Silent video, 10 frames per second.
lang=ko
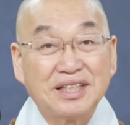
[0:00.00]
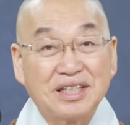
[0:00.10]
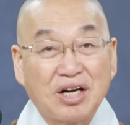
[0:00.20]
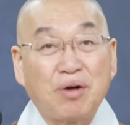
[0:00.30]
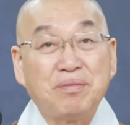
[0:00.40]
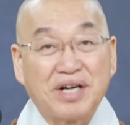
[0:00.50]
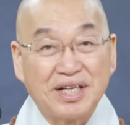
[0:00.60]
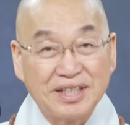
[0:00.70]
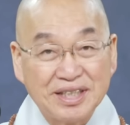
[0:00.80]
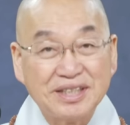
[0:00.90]

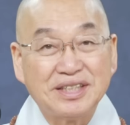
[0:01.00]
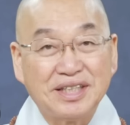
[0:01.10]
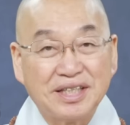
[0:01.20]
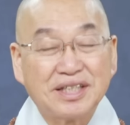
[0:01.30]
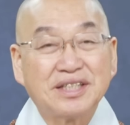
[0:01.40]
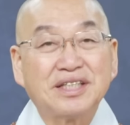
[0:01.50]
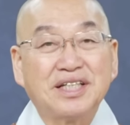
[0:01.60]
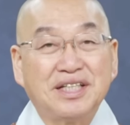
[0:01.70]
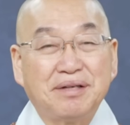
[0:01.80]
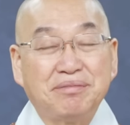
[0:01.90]
트라우마가 있든지
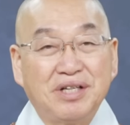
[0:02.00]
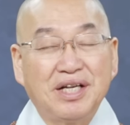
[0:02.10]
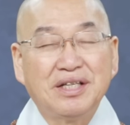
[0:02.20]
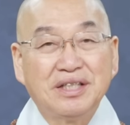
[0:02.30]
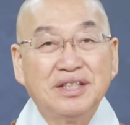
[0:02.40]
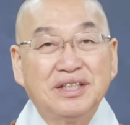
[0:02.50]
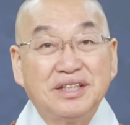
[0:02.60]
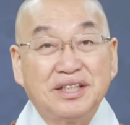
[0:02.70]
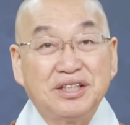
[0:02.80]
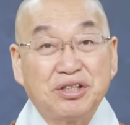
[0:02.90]
그렇기 때문에
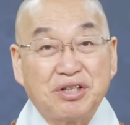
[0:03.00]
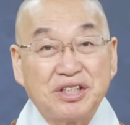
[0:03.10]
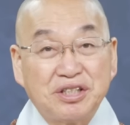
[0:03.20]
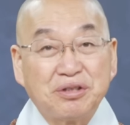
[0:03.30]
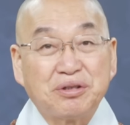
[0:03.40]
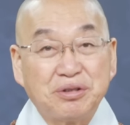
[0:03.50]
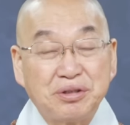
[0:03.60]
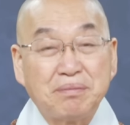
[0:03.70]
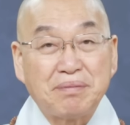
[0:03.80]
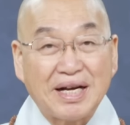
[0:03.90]
정신과 치료를
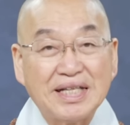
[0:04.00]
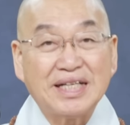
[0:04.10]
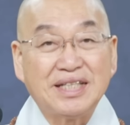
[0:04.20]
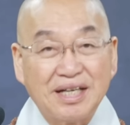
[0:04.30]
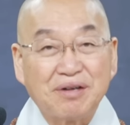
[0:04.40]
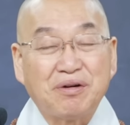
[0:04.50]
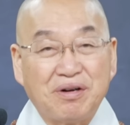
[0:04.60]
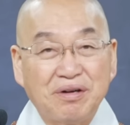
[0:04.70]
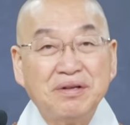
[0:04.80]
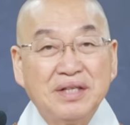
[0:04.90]
좀 받아야
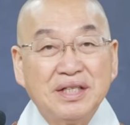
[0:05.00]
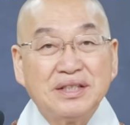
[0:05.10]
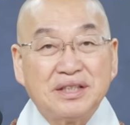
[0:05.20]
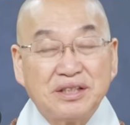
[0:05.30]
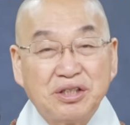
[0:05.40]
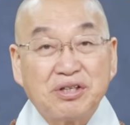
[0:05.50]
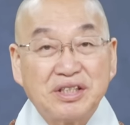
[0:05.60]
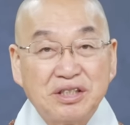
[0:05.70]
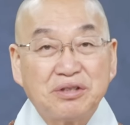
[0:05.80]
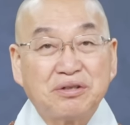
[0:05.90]
되고
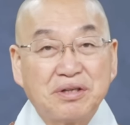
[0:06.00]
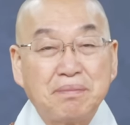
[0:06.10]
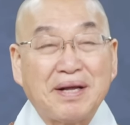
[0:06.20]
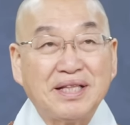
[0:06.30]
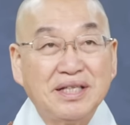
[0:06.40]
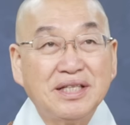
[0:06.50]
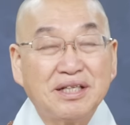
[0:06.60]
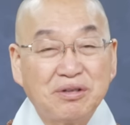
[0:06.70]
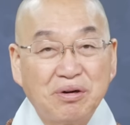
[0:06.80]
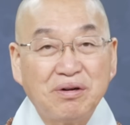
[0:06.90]
정신과 치료를
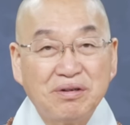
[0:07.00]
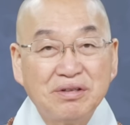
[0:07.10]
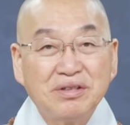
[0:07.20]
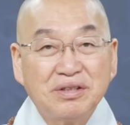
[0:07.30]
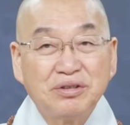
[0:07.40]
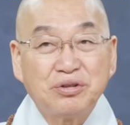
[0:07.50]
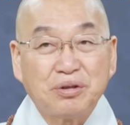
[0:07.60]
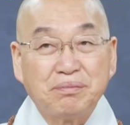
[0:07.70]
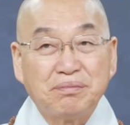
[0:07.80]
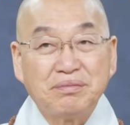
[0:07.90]
받는데도
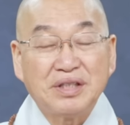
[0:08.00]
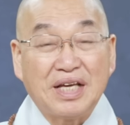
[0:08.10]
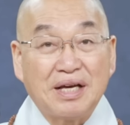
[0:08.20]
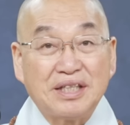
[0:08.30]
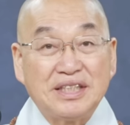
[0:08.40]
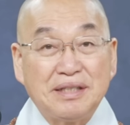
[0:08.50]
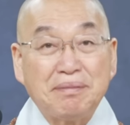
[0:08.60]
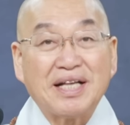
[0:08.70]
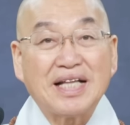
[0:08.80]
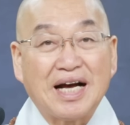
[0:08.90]
좀 이게
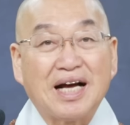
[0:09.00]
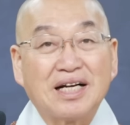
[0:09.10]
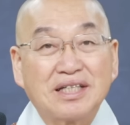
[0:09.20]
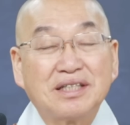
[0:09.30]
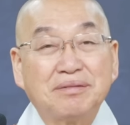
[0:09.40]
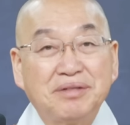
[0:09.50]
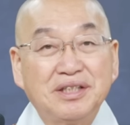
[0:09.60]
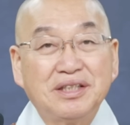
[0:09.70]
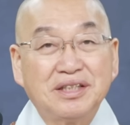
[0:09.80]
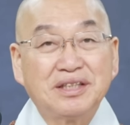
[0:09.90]
심하다
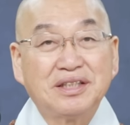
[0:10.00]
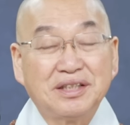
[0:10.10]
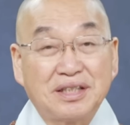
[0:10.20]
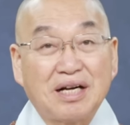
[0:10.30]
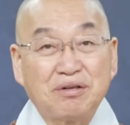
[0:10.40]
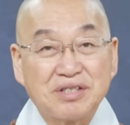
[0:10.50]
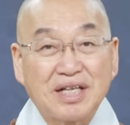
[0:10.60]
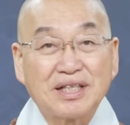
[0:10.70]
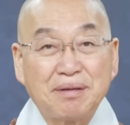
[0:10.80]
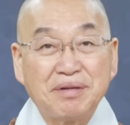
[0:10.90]
그러면 의사하고
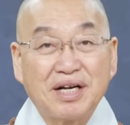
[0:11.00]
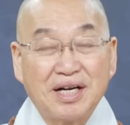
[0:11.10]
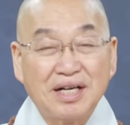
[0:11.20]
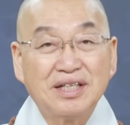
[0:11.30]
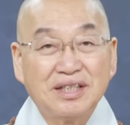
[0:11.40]
상담회가